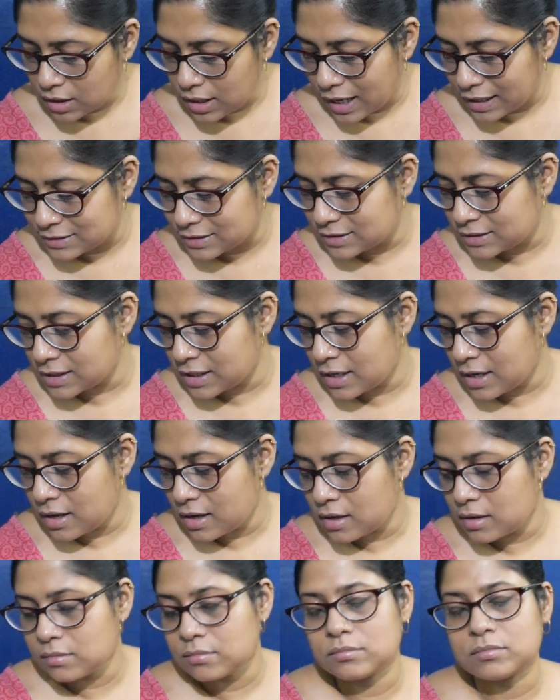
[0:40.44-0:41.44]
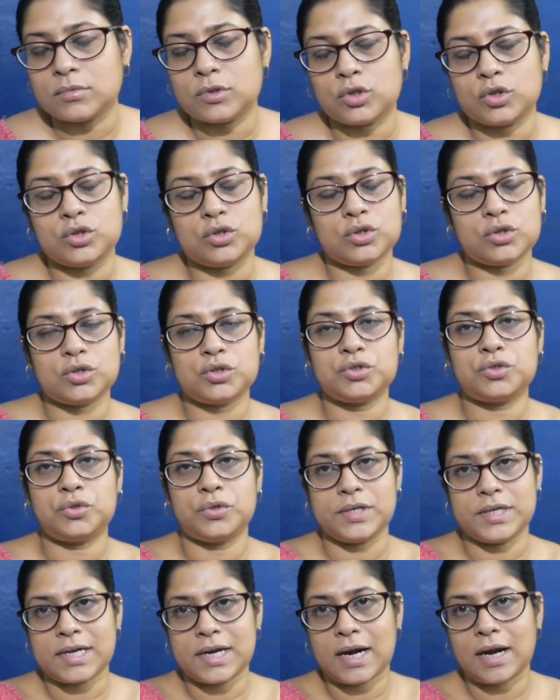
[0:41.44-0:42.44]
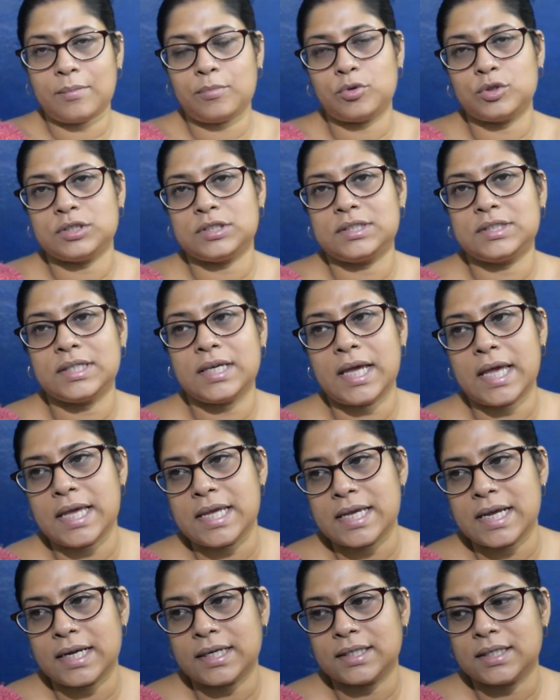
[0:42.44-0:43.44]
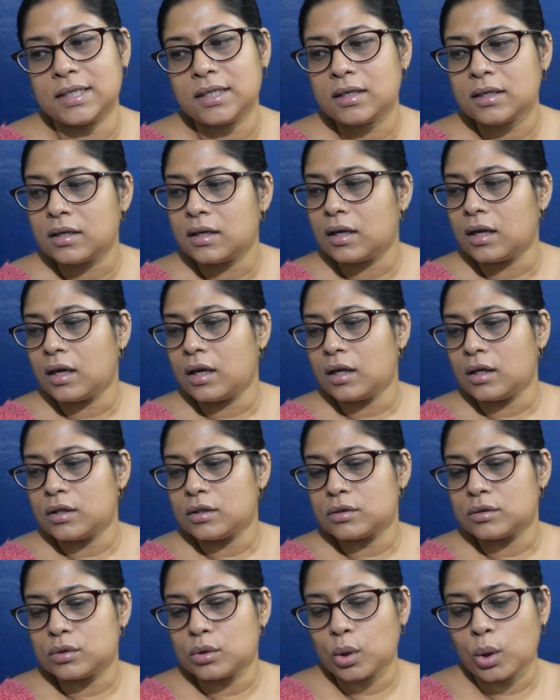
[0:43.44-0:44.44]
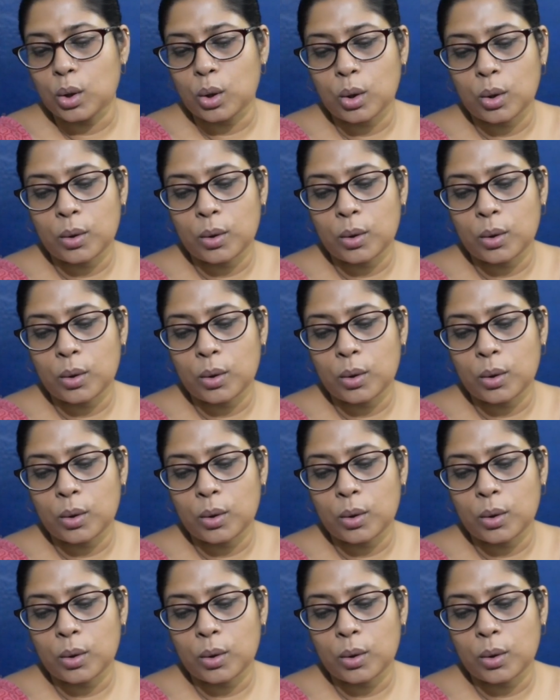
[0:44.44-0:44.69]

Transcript: খাচ্ছে না ওই জন্য শরীর খারাপ হচ্ছে এই আর কি তো